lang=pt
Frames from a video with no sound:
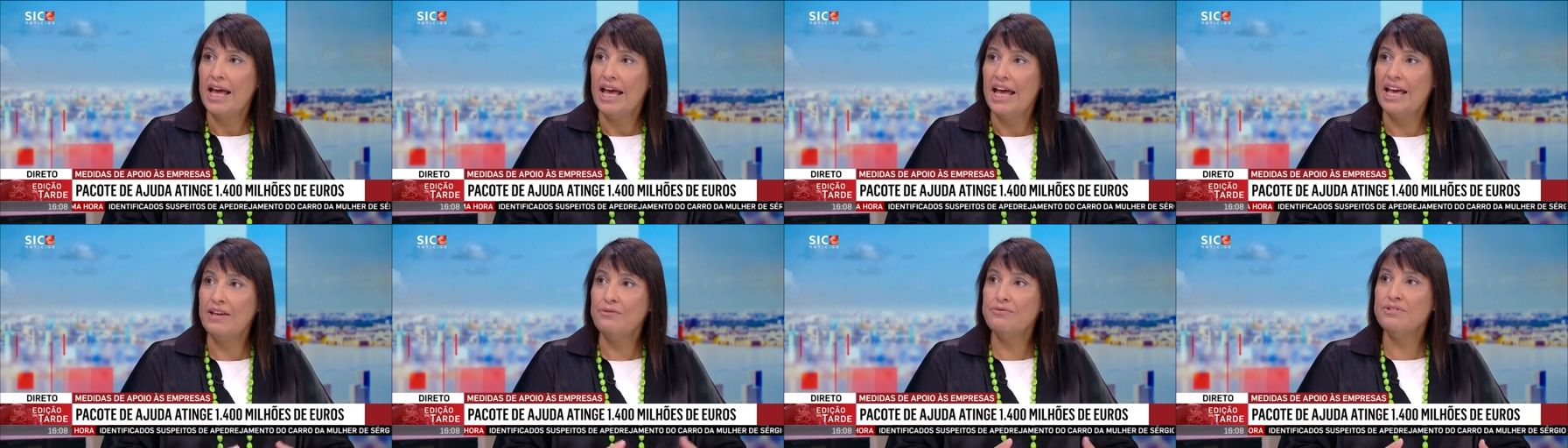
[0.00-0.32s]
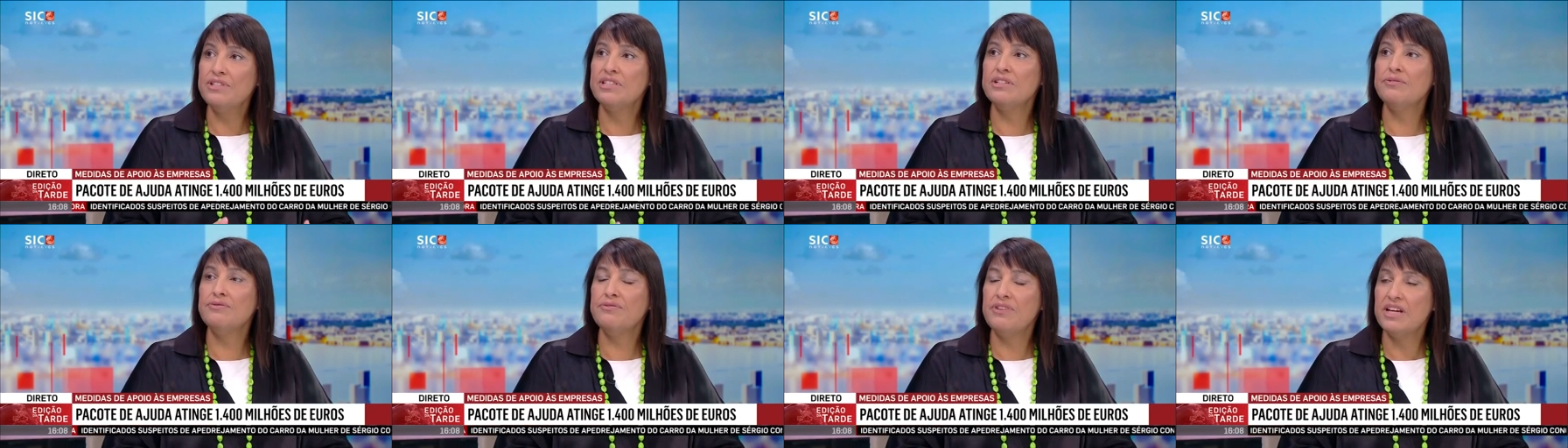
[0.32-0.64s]
em
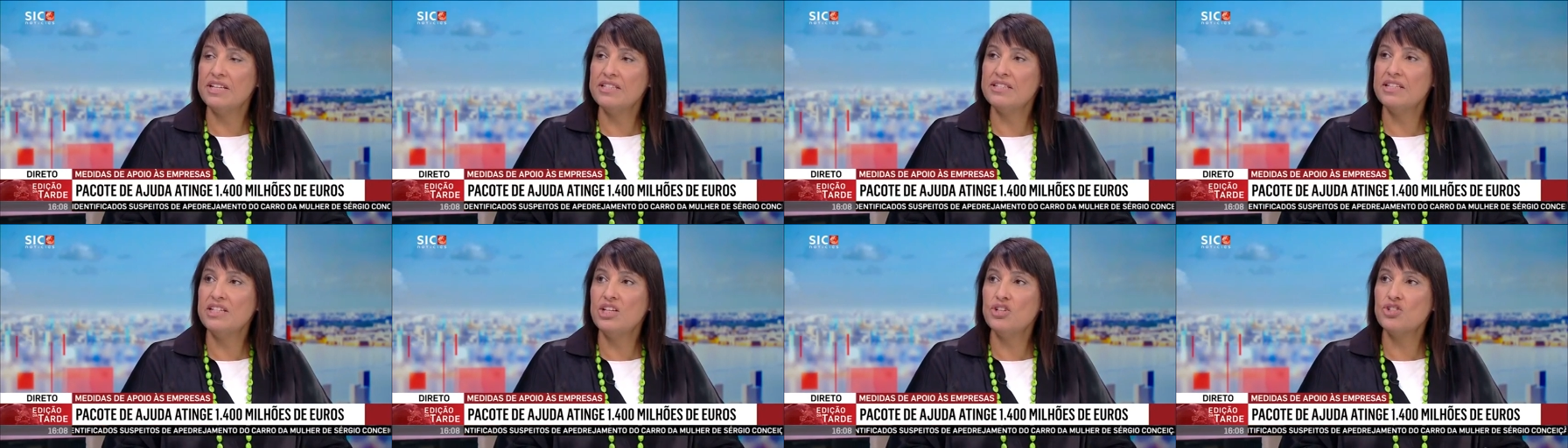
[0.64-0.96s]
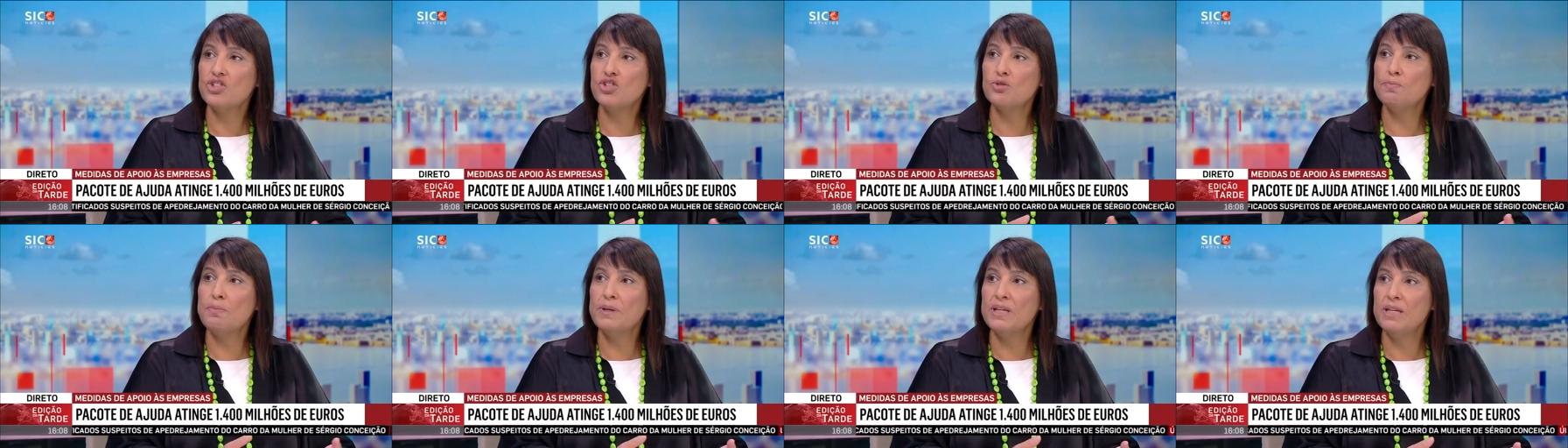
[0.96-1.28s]
fazer face a
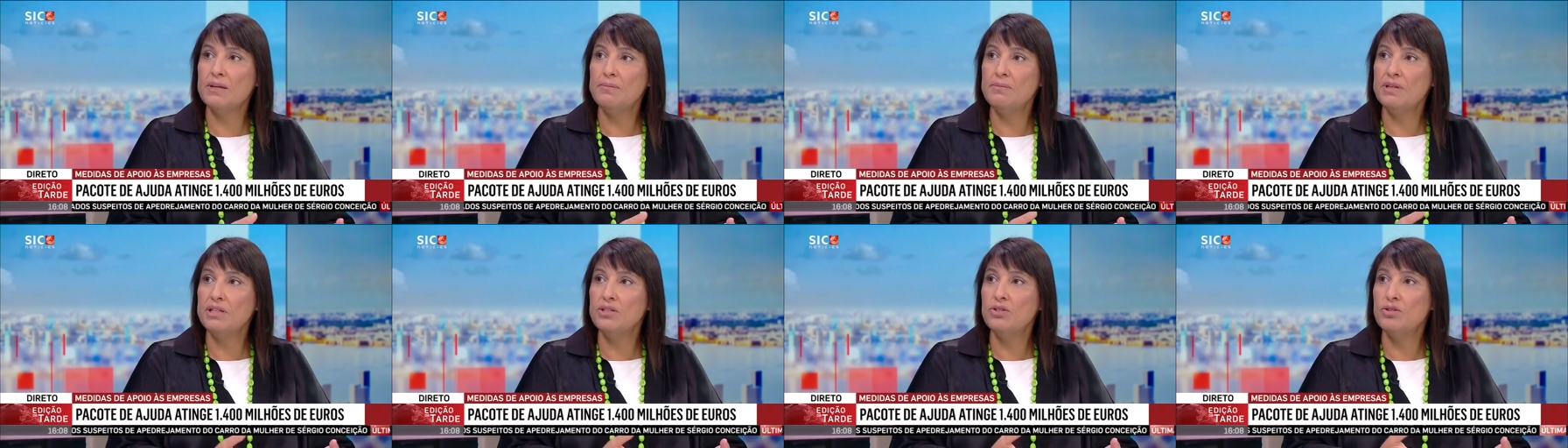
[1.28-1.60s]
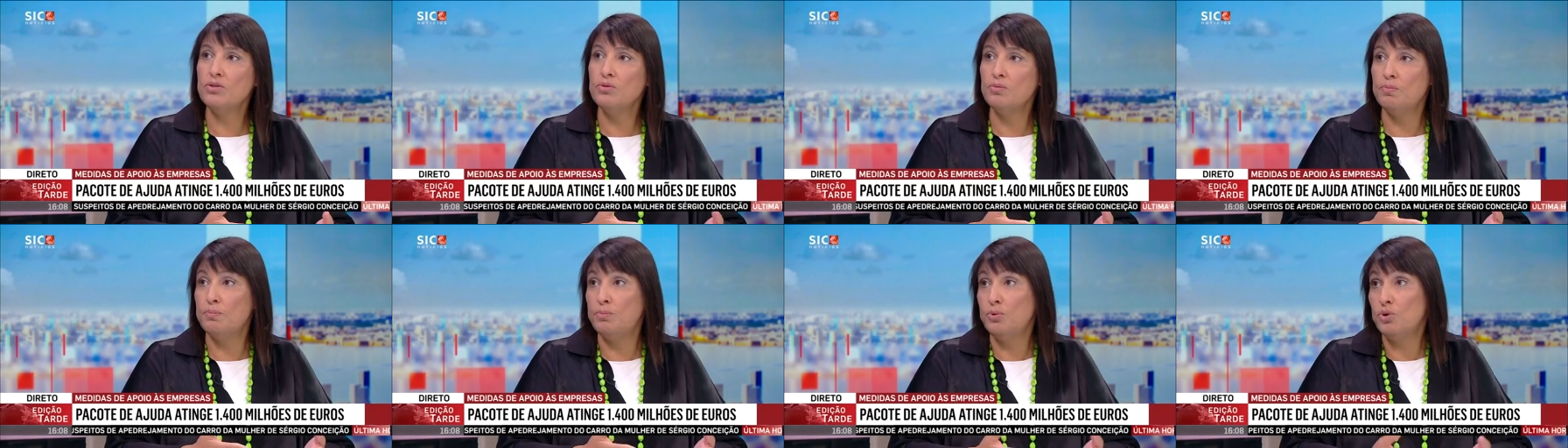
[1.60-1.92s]
estes
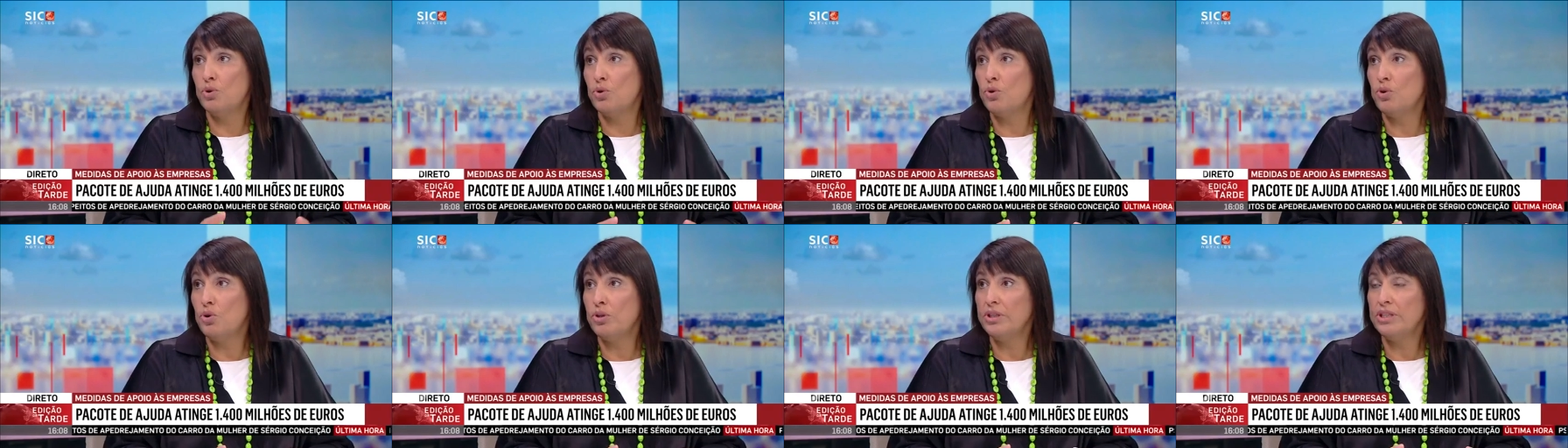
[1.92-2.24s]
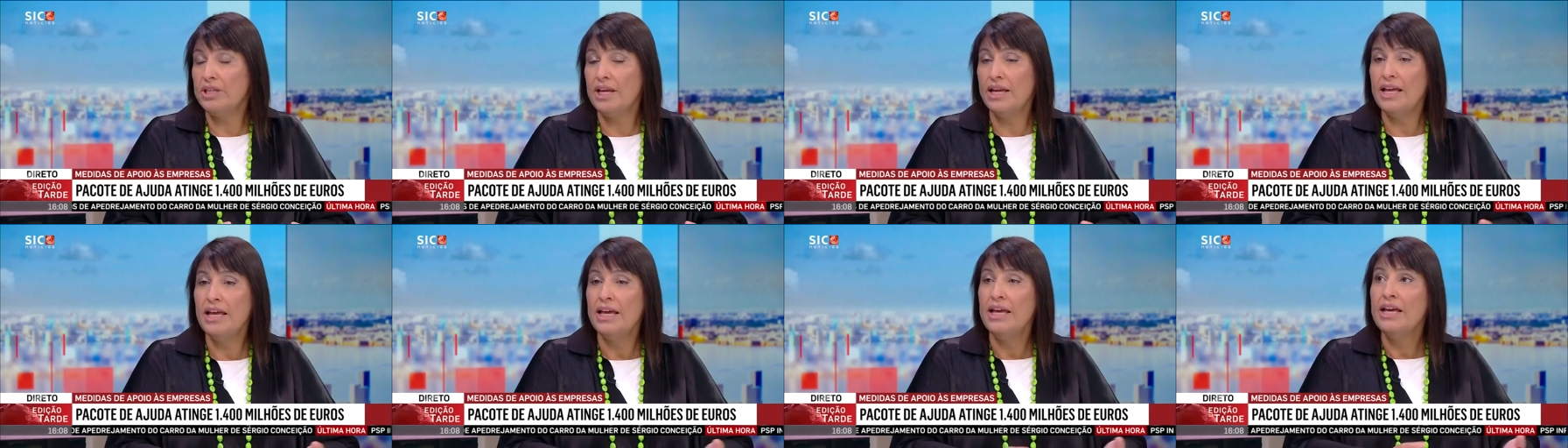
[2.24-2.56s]
pagamentos por
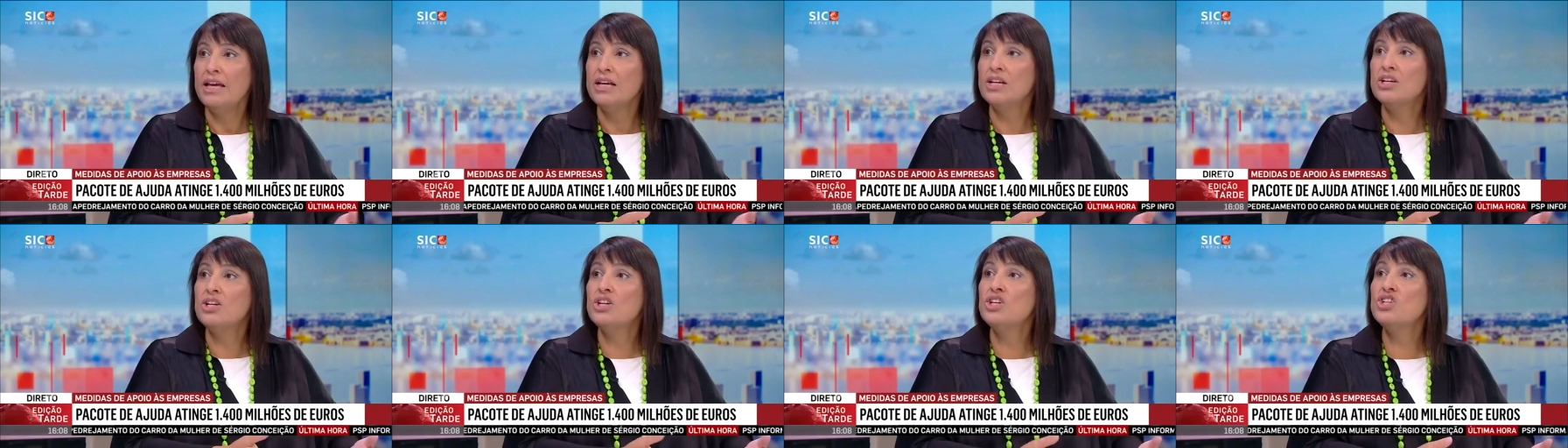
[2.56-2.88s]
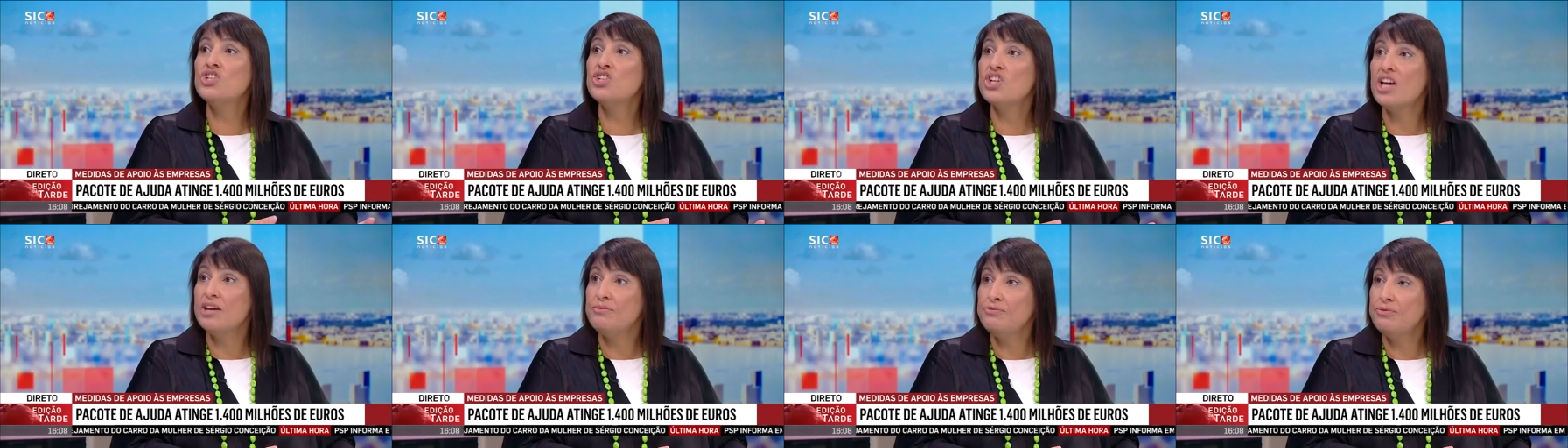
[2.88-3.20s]
conta. Em cumprir os
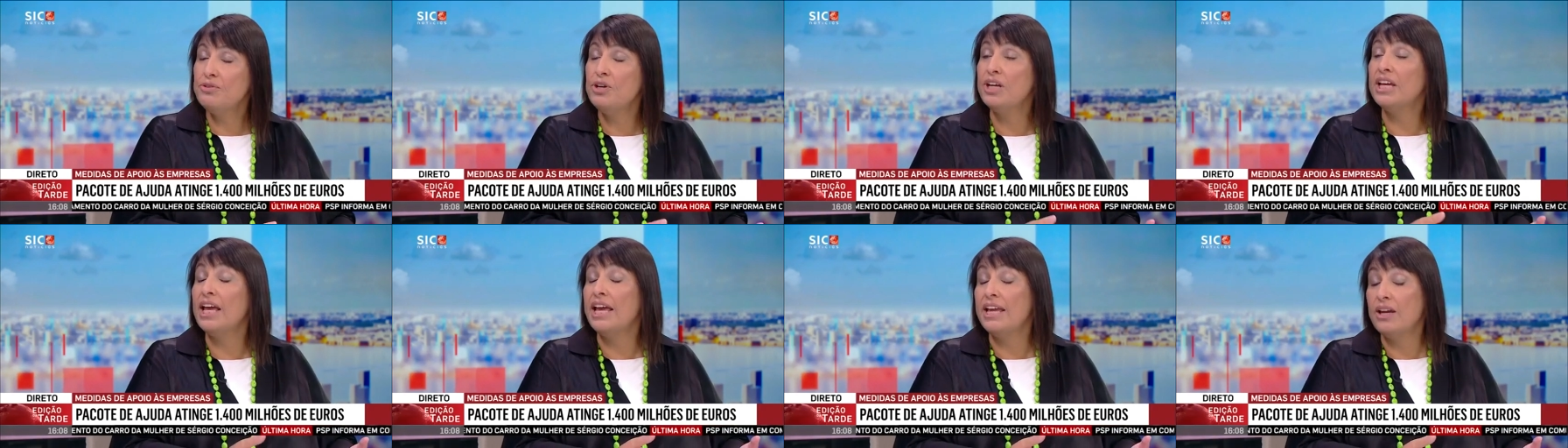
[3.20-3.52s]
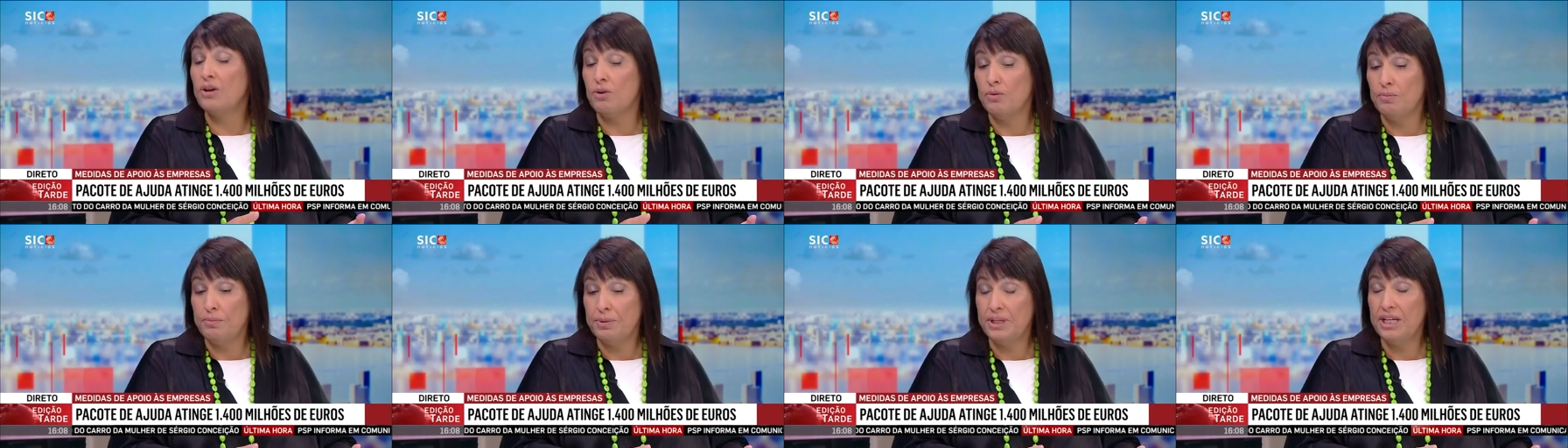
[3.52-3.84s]
que pagamentos. Já foi,
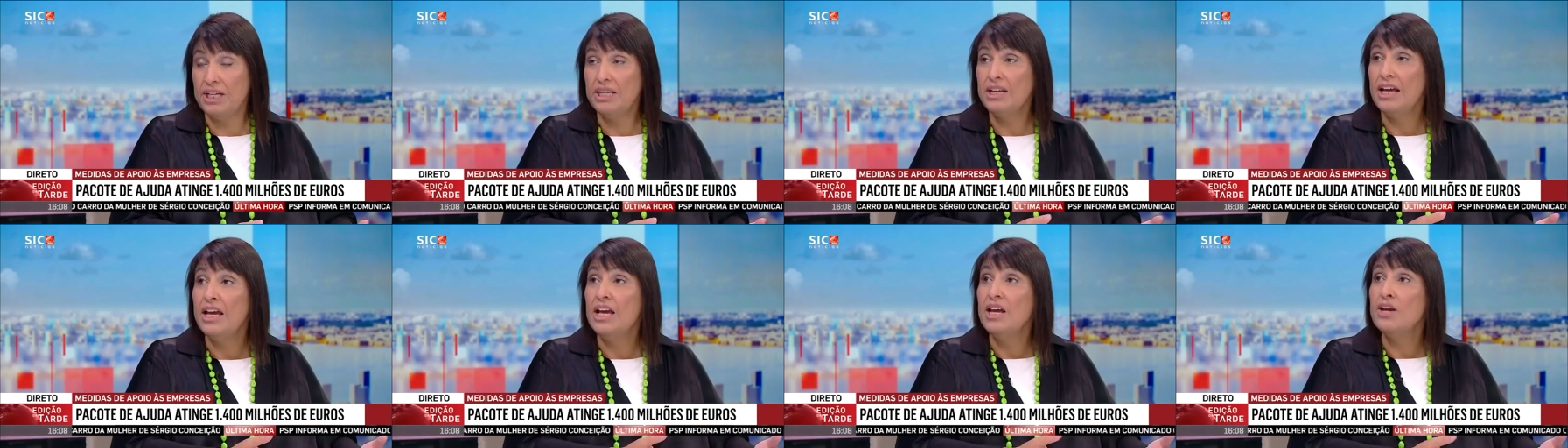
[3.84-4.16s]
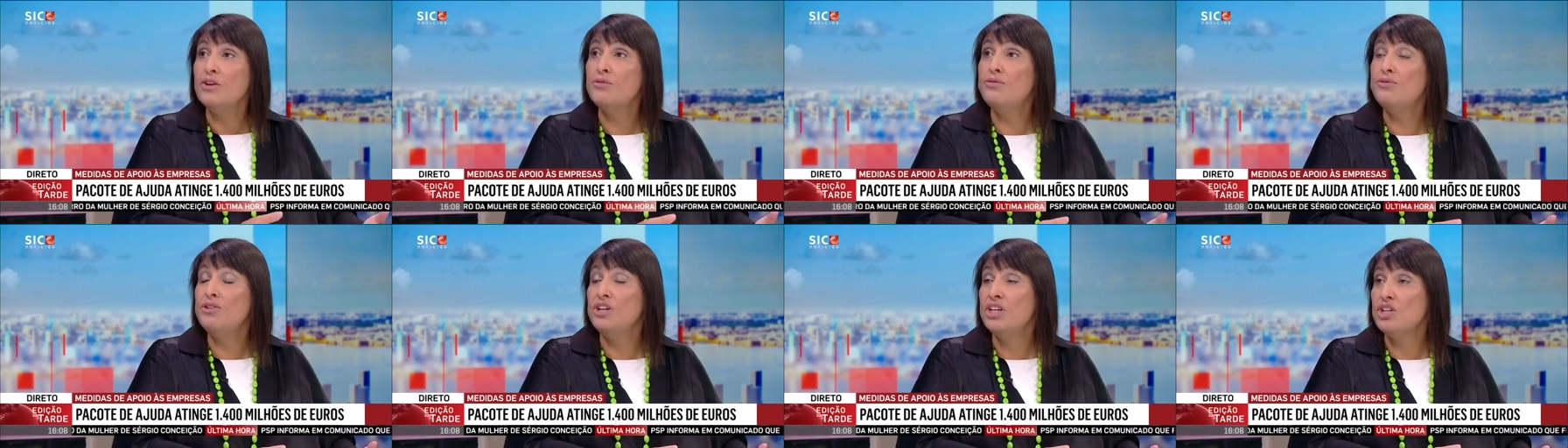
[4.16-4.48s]
em cumprir,
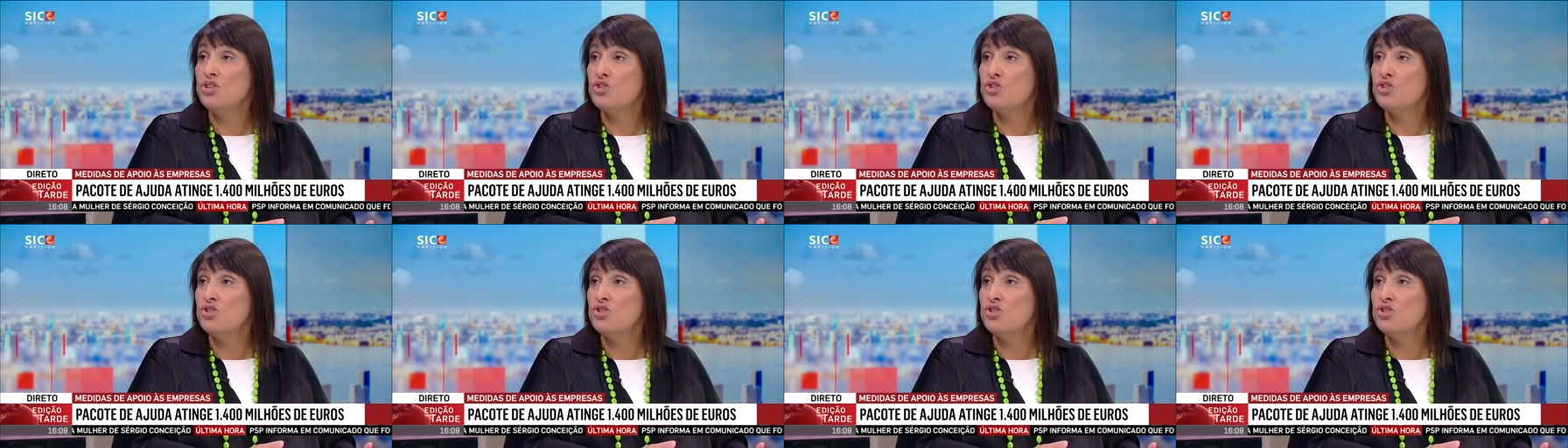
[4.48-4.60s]
que foi em